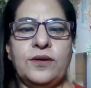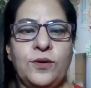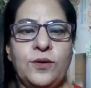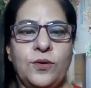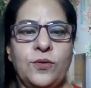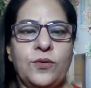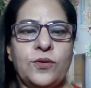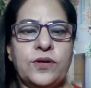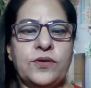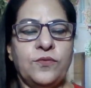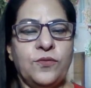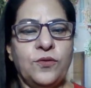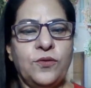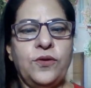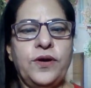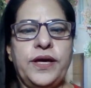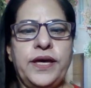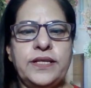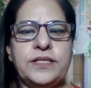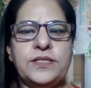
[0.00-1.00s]
लोग वो
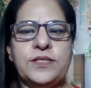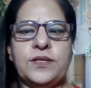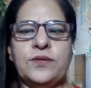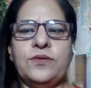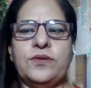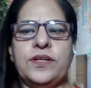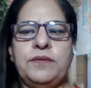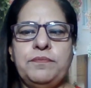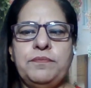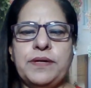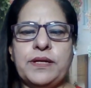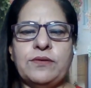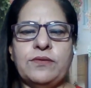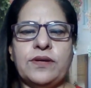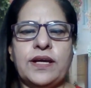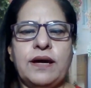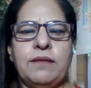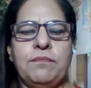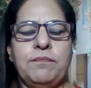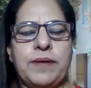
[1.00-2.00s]
हैं जिन्होंने
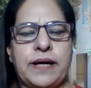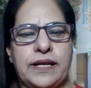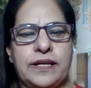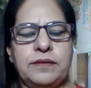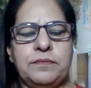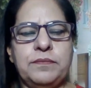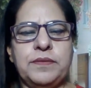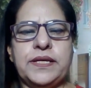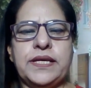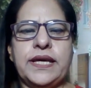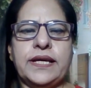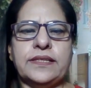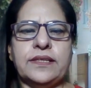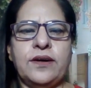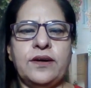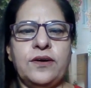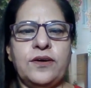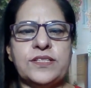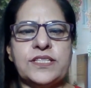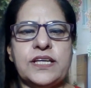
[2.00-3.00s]
पेरोल का पालन भी किया था
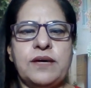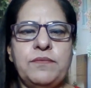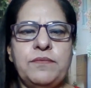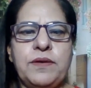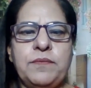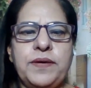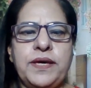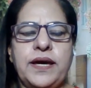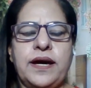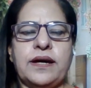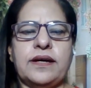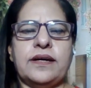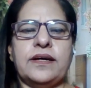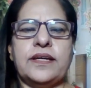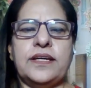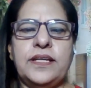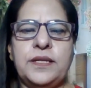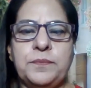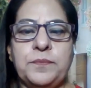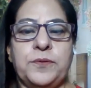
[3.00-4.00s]
और समय पे आकर
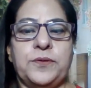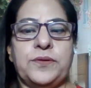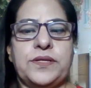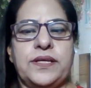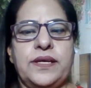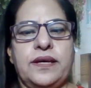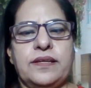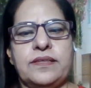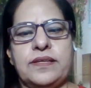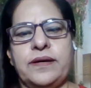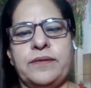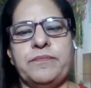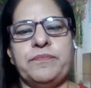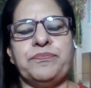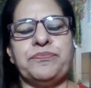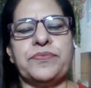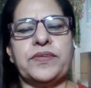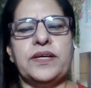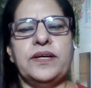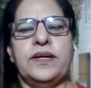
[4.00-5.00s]
के रिपोर्ट किया था
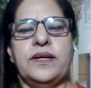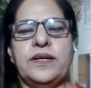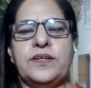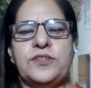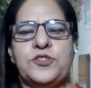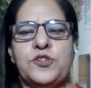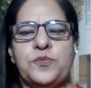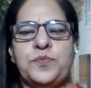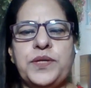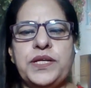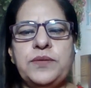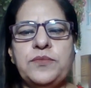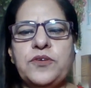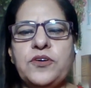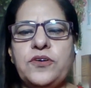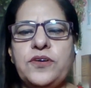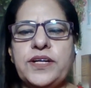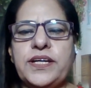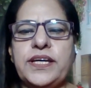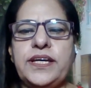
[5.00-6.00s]
सुप्रीम
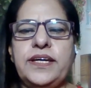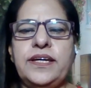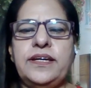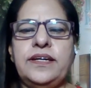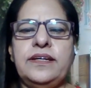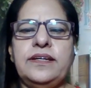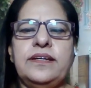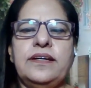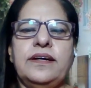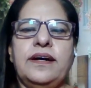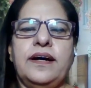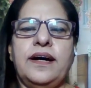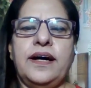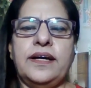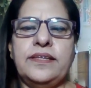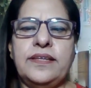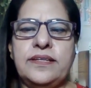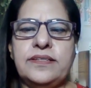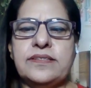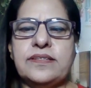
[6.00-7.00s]
कोर्ट के
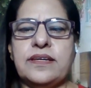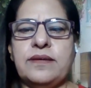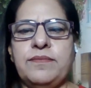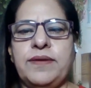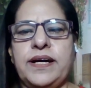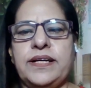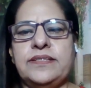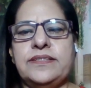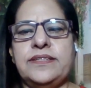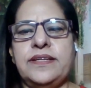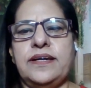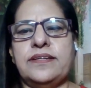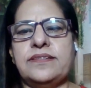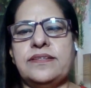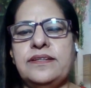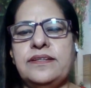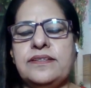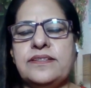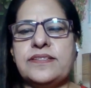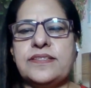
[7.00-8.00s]
आदेश के बाद
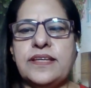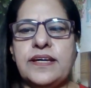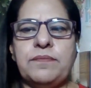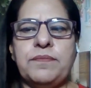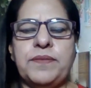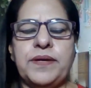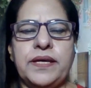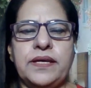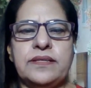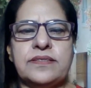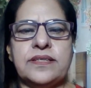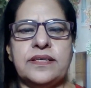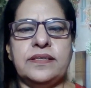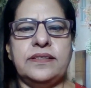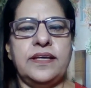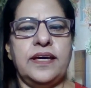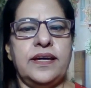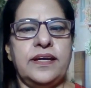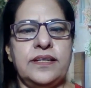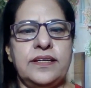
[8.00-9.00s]
शासन स्तर पे इसकी
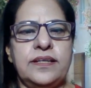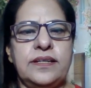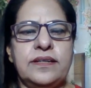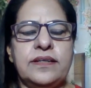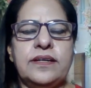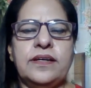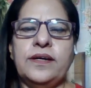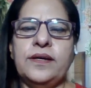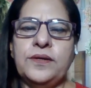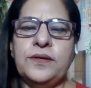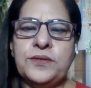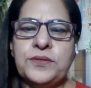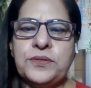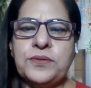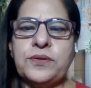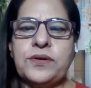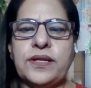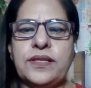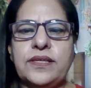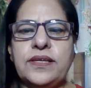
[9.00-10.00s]
तैयारी
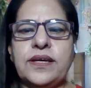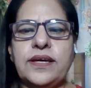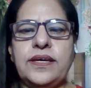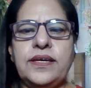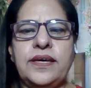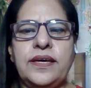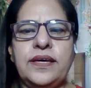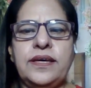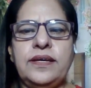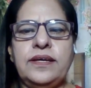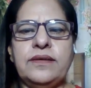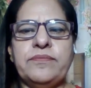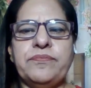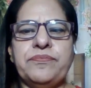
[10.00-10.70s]
शुरू कर दी गई है